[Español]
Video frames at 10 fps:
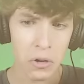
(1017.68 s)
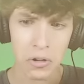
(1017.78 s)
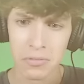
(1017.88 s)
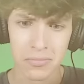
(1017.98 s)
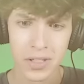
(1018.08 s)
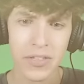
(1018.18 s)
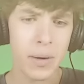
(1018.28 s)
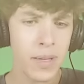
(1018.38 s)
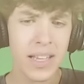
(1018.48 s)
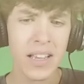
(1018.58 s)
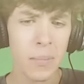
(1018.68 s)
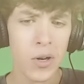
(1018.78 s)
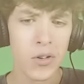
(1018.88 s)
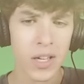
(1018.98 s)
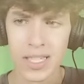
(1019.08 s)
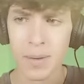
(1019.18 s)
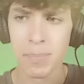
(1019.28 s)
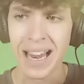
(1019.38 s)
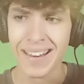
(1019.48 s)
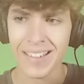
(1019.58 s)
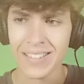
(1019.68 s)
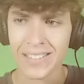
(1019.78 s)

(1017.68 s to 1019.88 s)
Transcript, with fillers: mejor? Sinceramente, ¿qué mejor que ese plan?